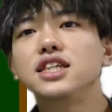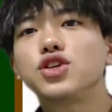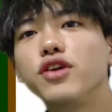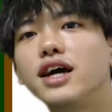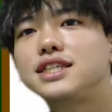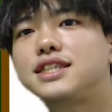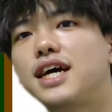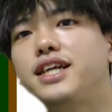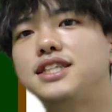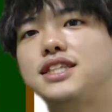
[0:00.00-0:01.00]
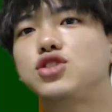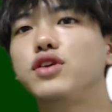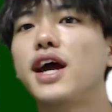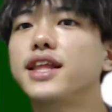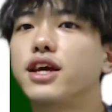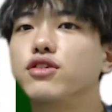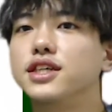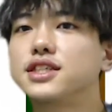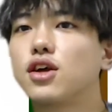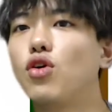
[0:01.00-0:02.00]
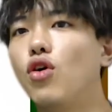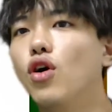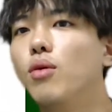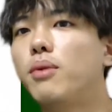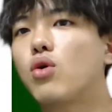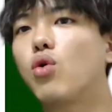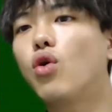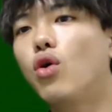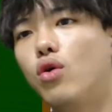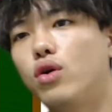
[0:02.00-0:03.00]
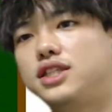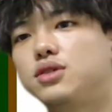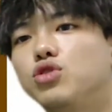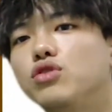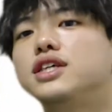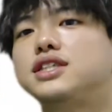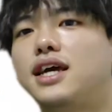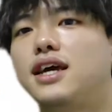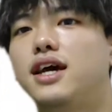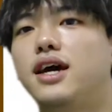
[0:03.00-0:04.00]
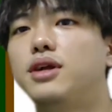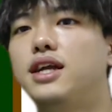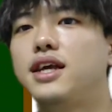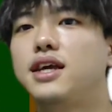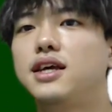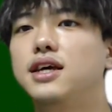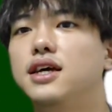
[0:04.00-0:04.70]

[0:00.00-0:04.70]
い。はい、それでは実際に実装に入っていくんですけど、まあ、ここ、いつも通りですね、ライブラリ、